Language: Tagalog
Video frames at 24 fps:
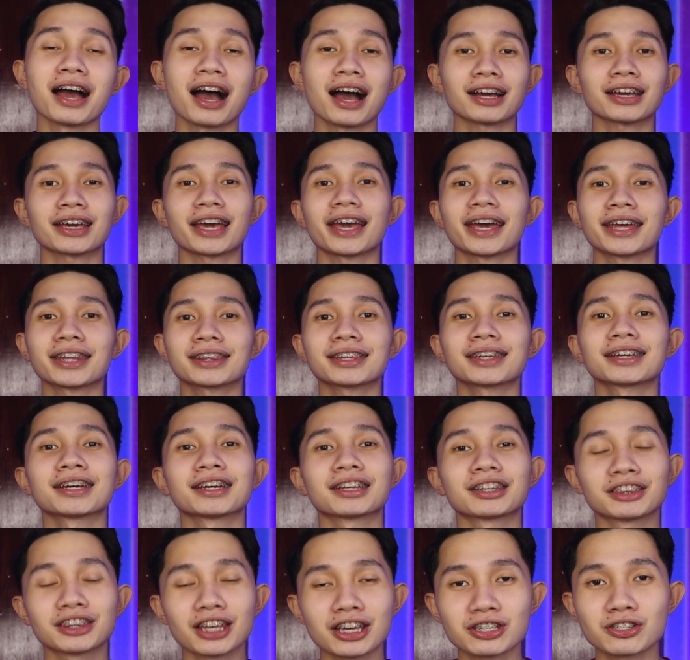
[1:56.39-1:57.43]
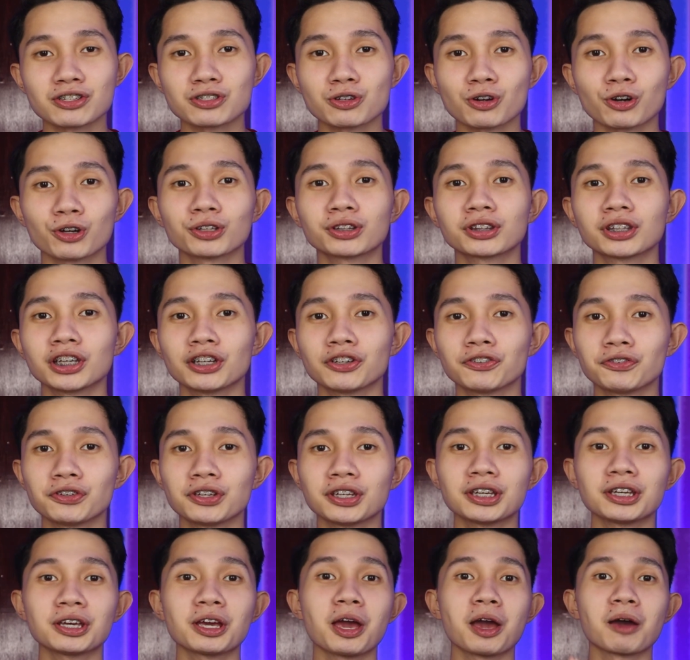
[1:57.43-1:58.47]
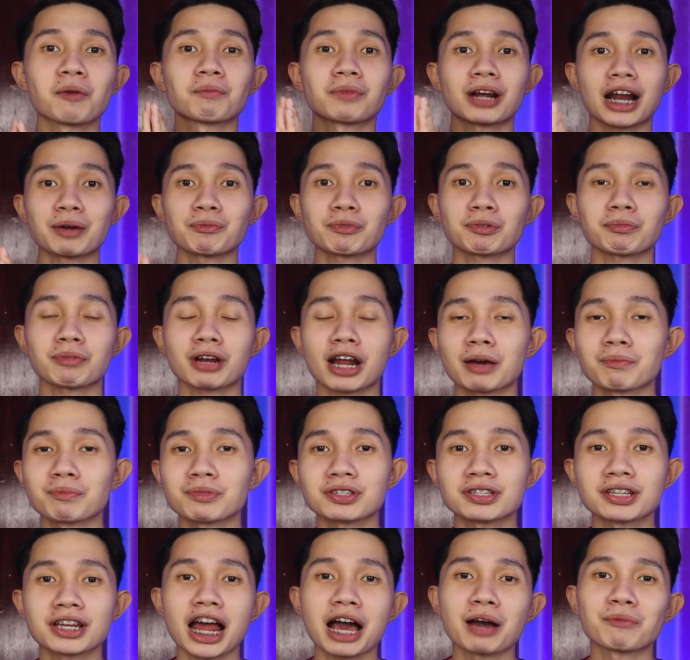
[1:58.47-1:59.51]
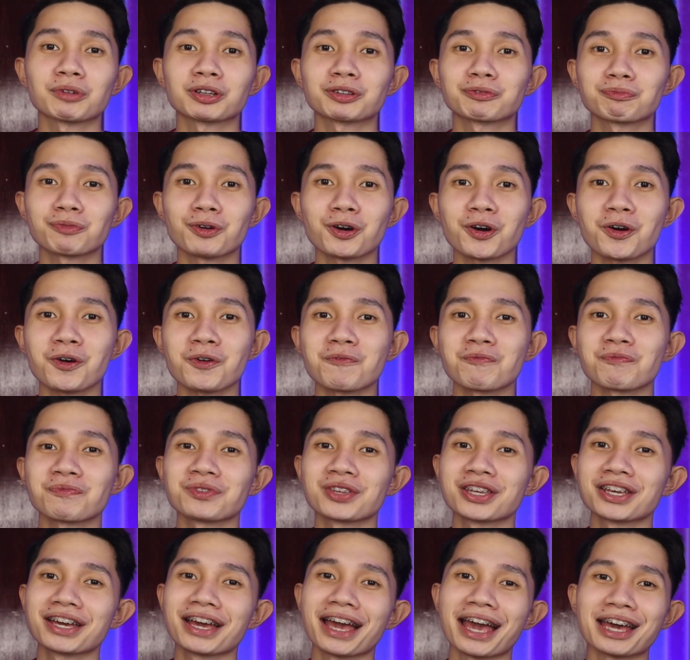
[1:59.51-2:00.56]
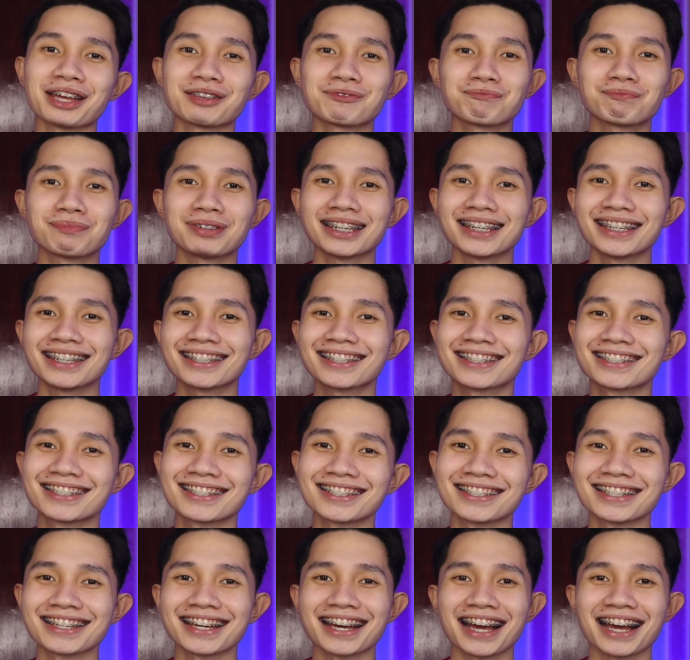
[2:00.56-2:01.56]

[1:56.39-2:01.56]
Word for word: Again, this is Rod TV. Maraming maraming salamat po and peace